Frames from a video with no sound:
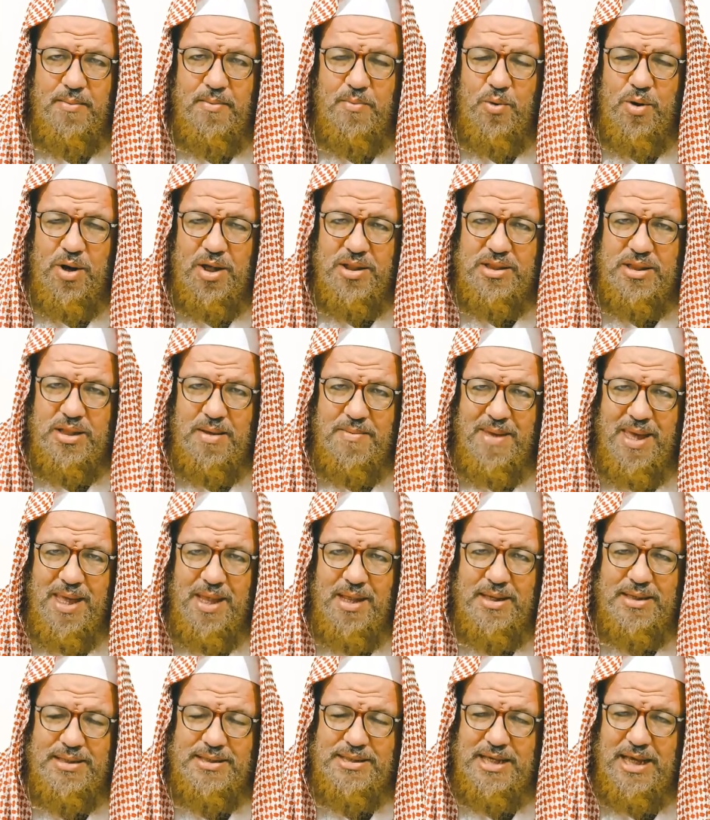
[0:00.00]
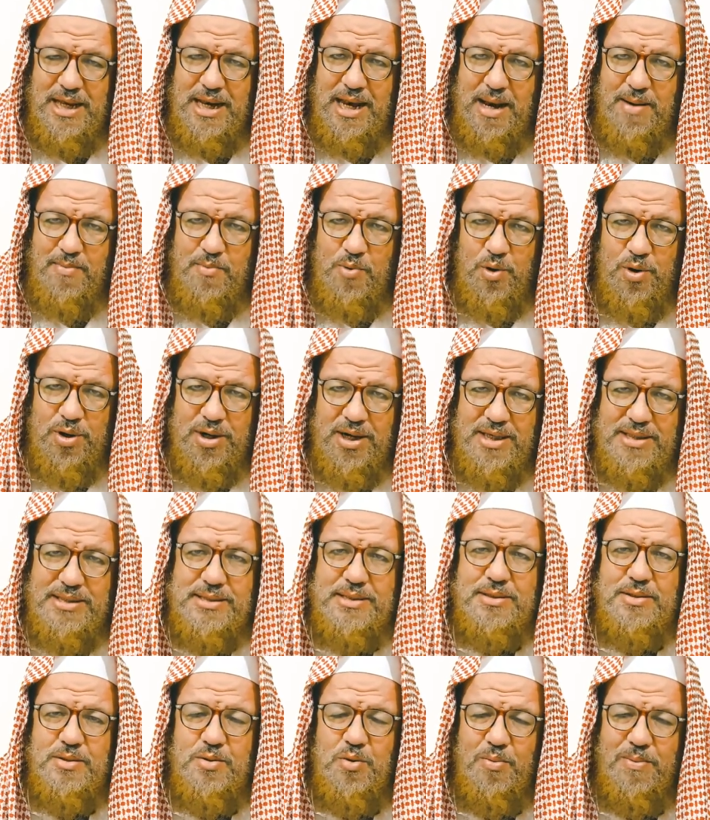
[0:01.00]
مقدمة استهلال
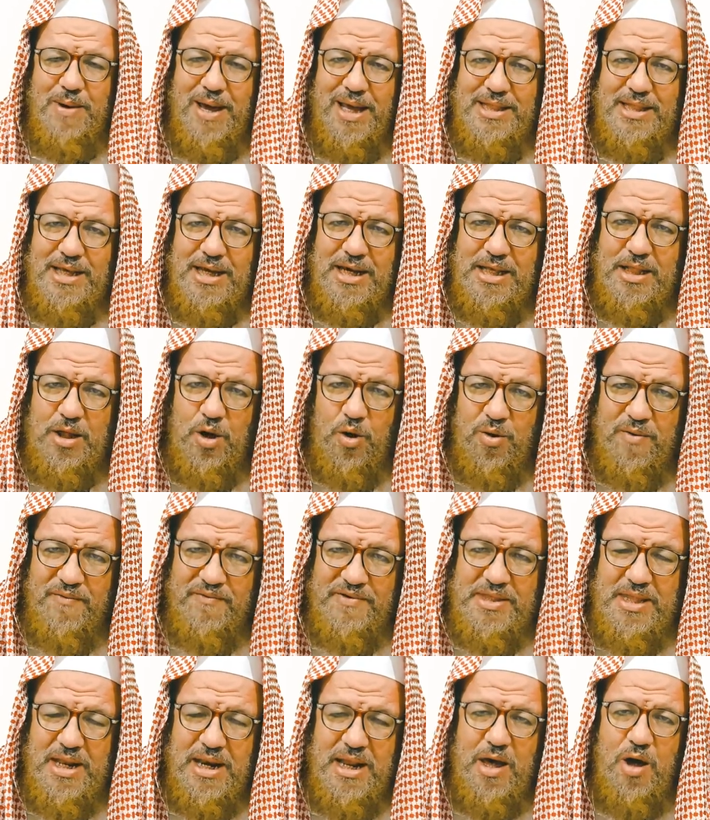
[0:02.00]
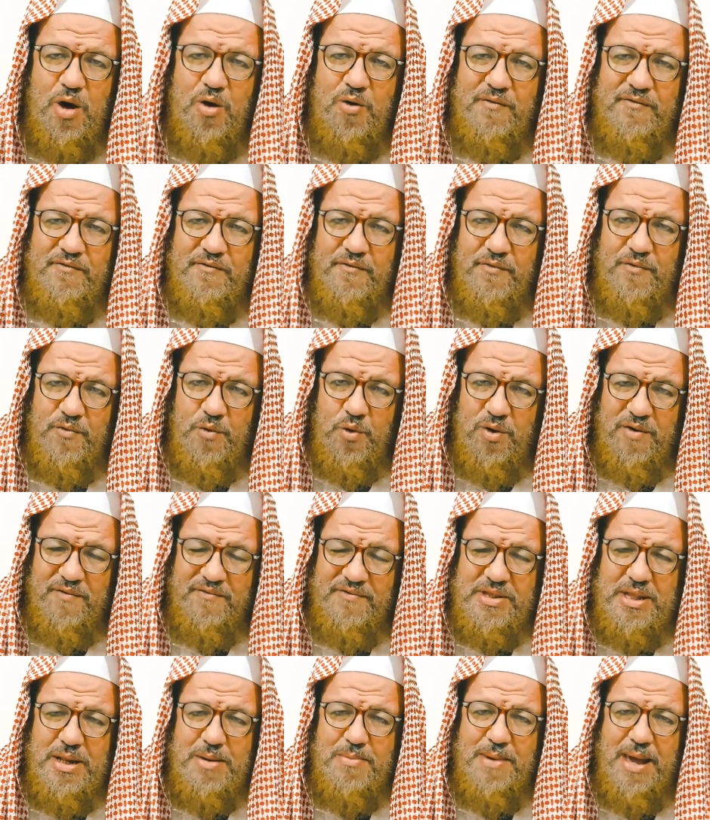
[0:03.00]
معجز وبعد كده غرفة الخوف
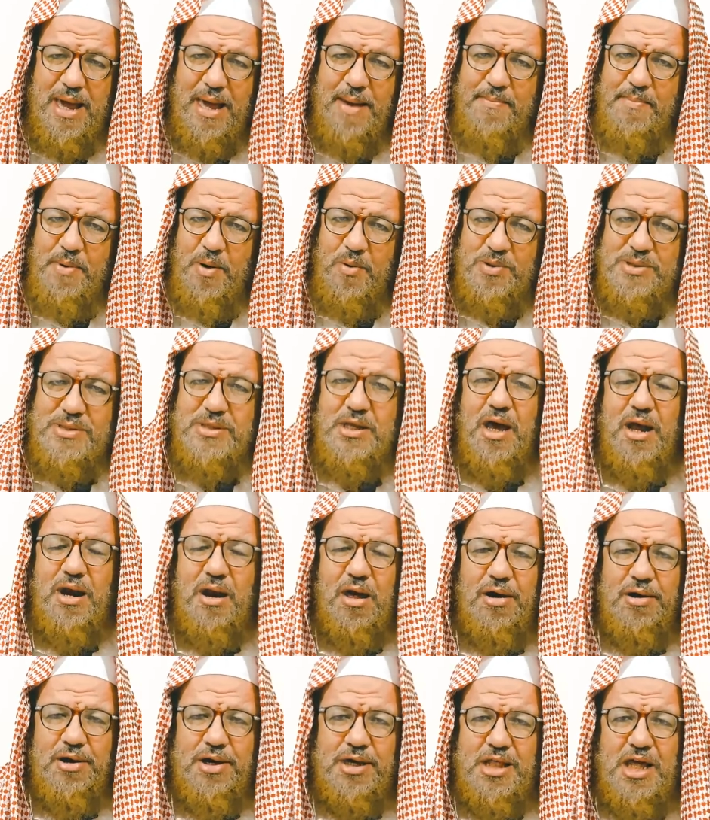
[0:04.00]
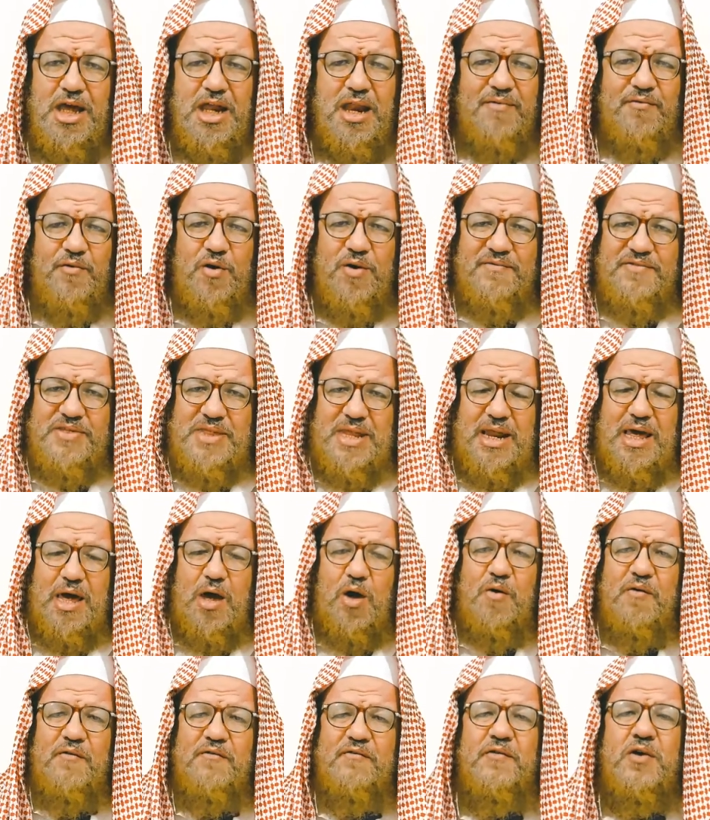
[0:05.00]
وغرفة المحبة واصلاح العقل يعني احنا في غرفة
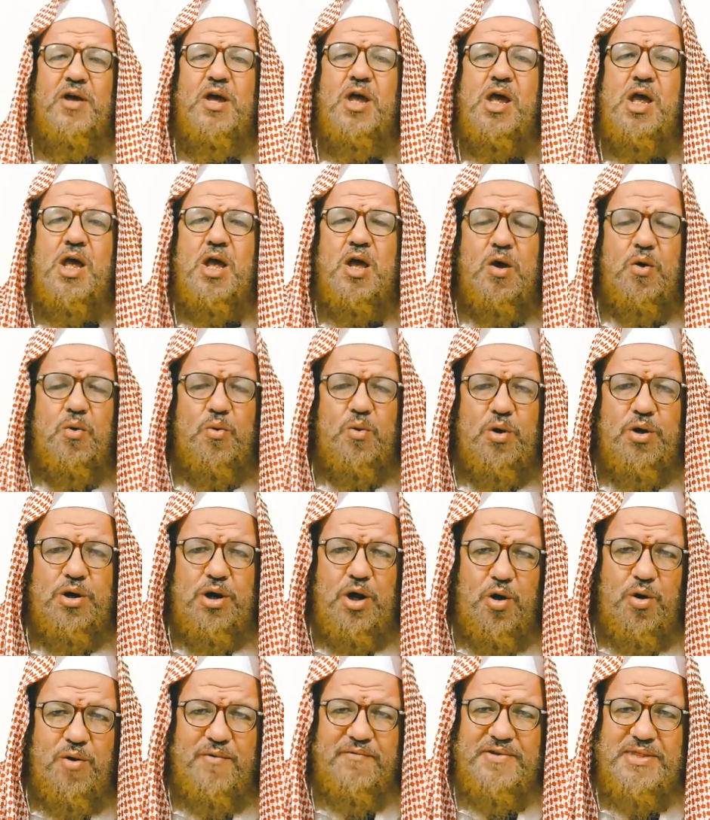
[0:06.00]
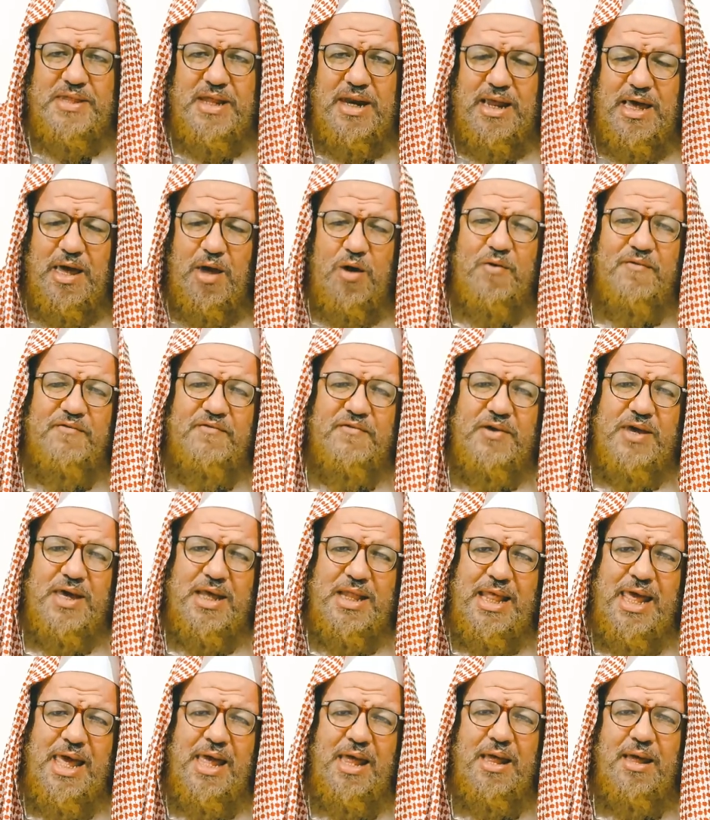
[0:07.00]
الخوف وقلنا غرفة الخوف
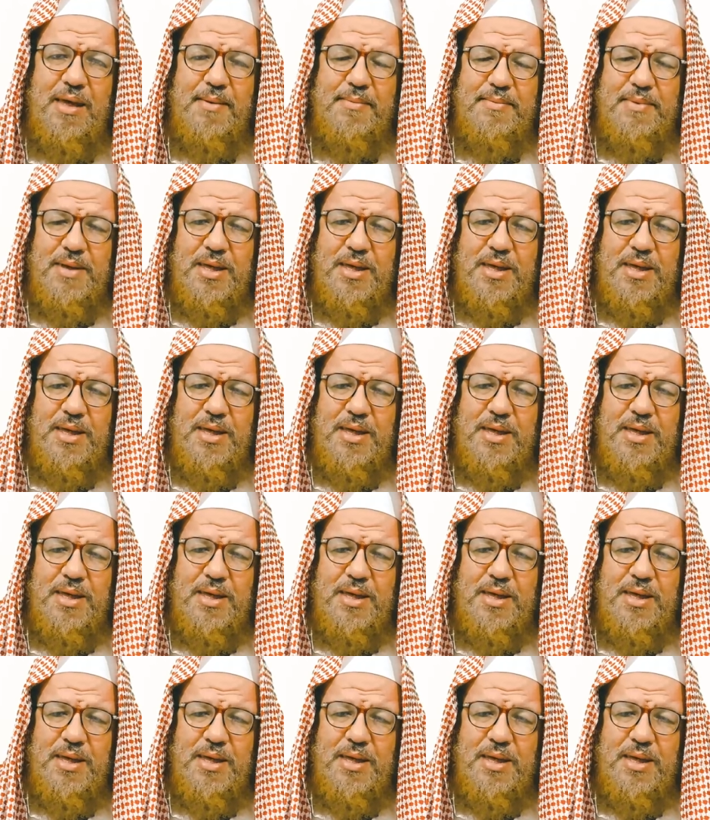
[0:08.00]
هنا